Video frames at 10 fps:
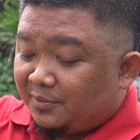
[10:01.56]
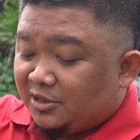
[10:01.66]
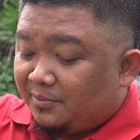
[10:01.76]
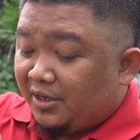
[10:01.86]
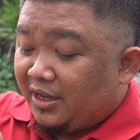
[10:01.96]

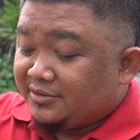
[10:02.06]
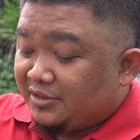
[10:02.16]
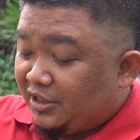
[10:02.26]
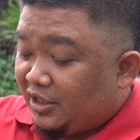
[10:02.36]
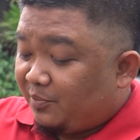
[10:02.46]
Teman-teman lihat
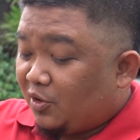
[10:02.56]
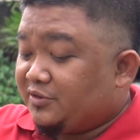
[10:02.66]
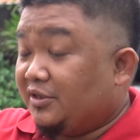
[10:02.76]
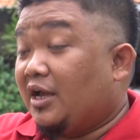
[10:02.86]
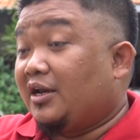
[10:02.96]
sendiri,
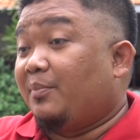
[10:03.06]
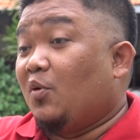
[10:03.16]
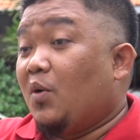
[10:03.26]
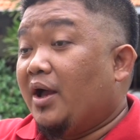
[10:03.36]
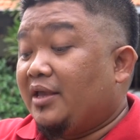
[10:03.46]
porsinya ada
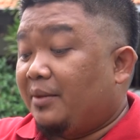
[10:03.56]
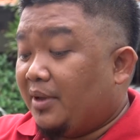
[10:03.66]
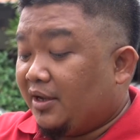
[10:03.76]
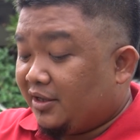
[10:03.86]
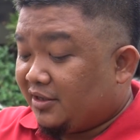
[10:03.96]
banyak
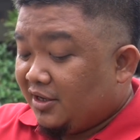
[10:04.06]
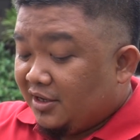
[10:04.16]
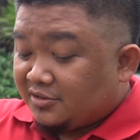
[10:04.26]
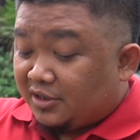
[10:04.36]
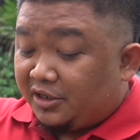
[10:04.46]
banget.
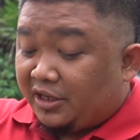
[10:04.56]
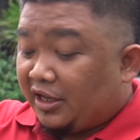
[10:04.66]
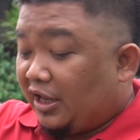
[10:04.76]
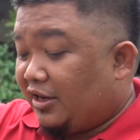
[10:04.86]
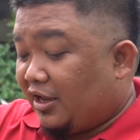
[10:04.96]
Jadi
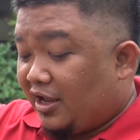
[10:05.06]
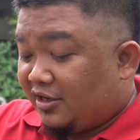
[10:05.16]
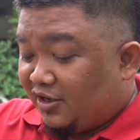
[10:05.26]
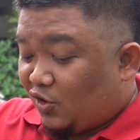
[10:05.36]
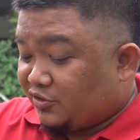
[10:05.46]
kekilnya
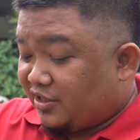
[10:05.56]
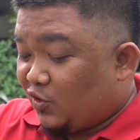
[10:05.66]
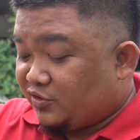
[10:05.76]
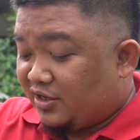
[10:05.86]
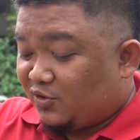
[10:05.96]

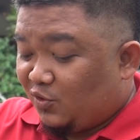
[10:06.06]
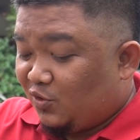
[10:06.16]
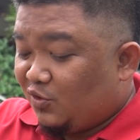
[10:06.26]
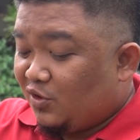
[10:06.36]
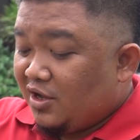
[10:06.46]
dioseng-oseng
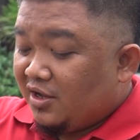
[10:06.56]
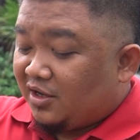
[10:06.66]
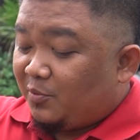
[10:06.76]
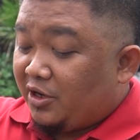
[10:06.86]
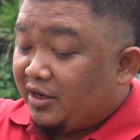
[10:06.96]
dulu,
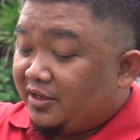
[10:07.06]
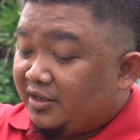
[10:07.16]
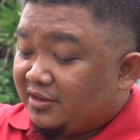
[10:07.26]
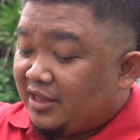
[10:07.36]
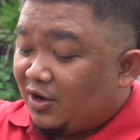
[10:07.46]
kemudian
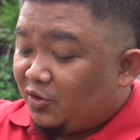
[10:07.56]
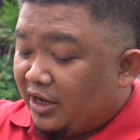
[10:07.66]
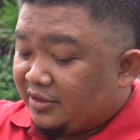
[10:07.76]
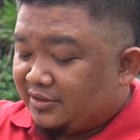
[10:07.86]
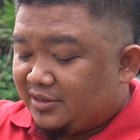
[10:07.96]
ditaruh di
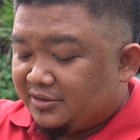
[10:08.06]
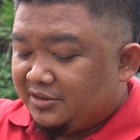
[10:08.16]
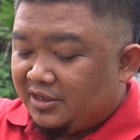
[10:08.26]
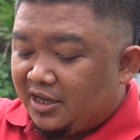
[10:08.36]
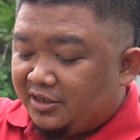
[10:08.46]
atas
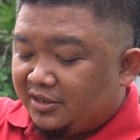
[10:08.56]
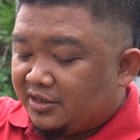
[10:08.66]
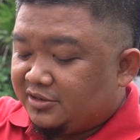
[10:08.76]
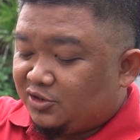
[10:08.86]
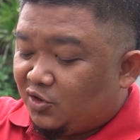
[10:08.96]
nasinya,
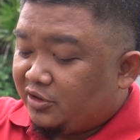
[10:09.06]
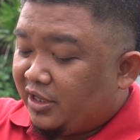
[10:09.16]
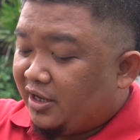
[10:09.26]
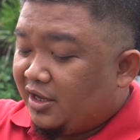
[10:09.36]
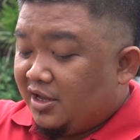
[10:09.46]
dikasih serondeng,